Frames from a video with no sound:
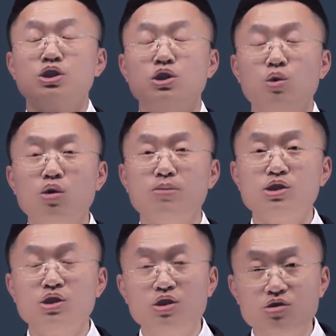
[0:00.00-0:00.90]
是货
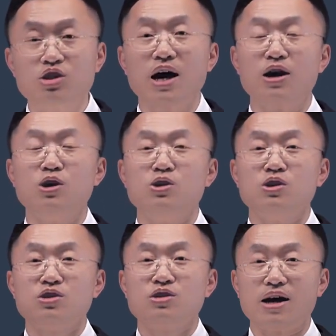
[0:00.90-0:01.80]
币性的资产，
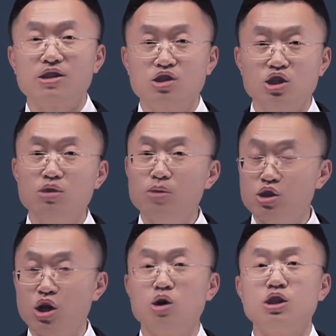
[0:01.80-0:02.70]
在期
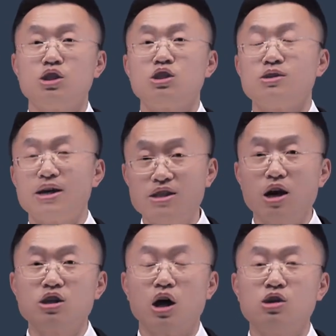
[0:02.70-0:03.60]
末调整的时候，在
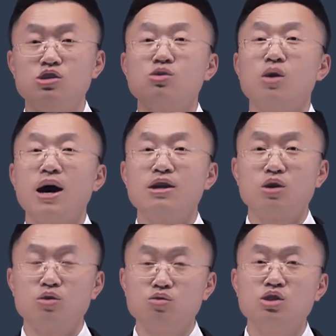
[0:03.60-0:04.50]
账上就
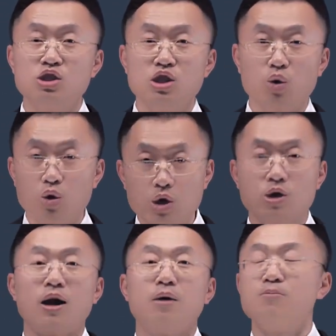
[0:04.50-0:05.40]
按照最新的汇率
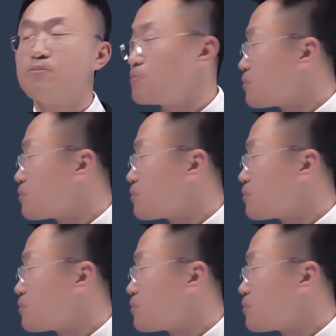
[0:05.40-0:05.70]
折了